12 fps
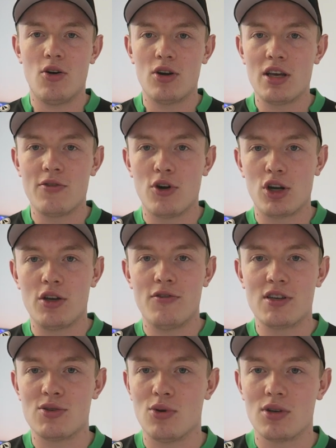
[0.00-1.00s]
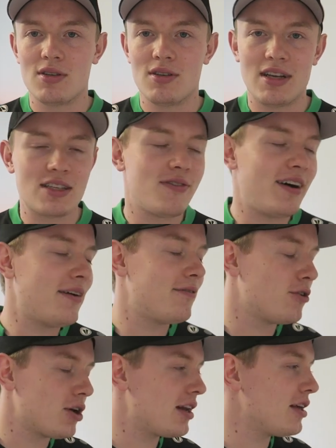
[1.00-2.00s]
auch nicht wirklich versucht. Das
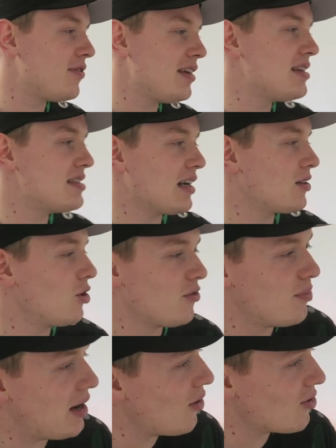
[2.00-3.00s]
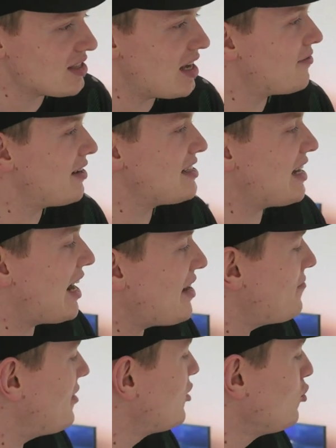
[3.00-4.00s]
war wirklich, wie gesagt, ein Offenbarungseid, weil es
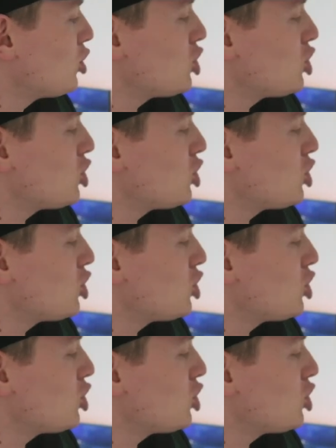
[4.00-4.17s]
einfach